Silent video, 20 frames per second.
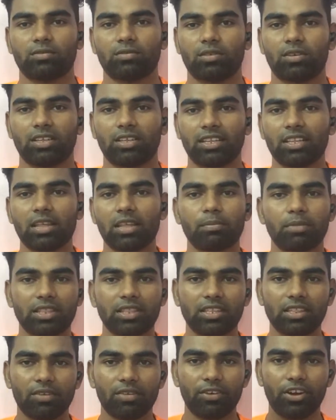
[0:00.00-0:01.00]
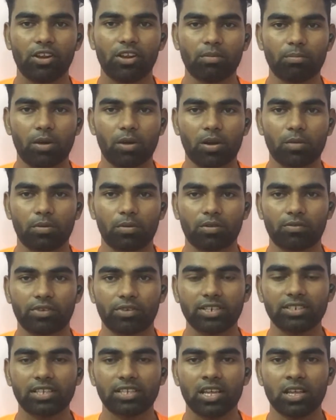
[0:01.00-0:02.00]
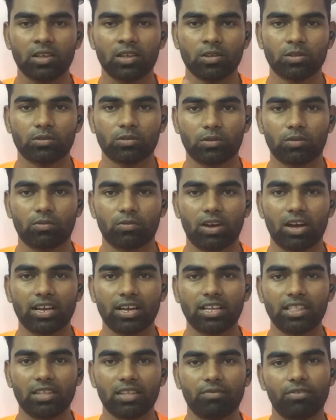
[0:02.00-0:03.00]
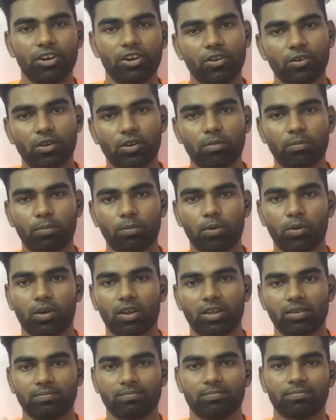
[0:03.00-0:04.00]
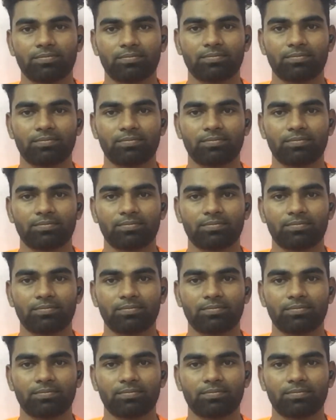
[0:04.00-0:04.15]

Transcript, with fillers: ஸோ அதை தான் பற்றி இந்த வீடியோவில் பார்க்க போகிறோம் ஃப்ரெண்ட்ஸ் ஸோ வாங்க இந்த வீடியோக்குள்ளே போகலாம்